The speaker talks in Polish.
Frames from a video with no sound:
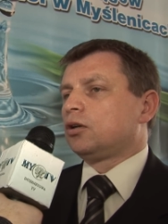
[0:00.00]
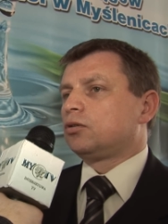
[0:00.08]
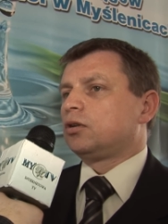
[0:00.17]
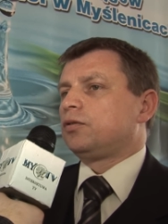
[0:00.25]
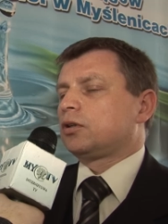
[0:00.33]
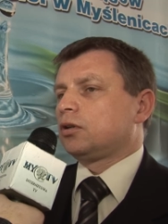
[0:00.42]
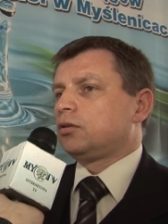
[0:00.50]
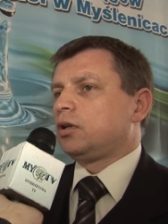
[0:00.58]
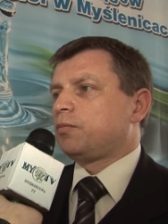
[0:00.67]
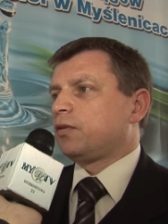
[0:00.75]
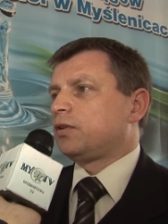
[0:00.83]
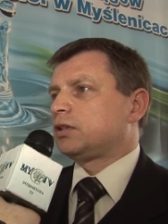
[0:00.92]
który
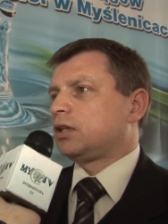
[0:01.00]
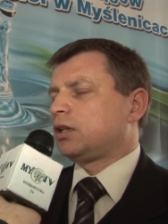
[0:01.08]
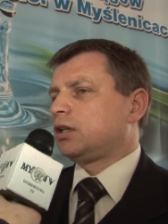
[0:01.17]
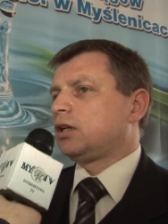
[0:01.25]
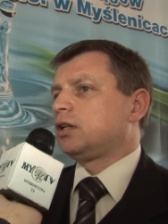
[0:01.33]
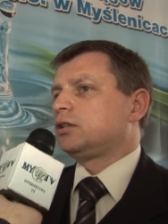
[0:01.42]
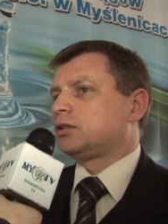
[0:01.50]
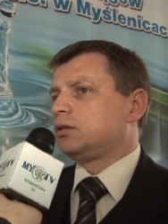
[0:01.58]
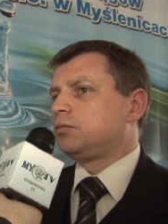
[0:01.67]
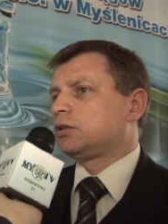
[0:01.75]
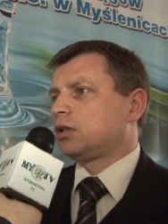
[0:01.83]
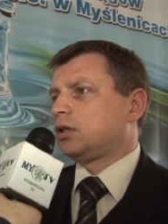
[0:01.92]
wykonuje pewne zadania i z
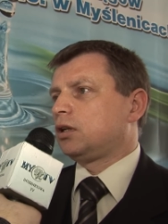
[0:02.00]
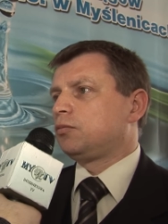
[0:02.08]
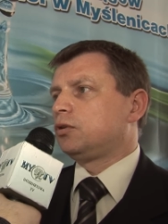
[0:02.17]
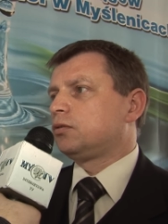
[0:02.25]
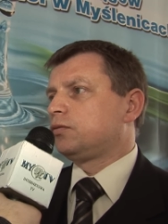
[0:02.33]
tymi zadaniami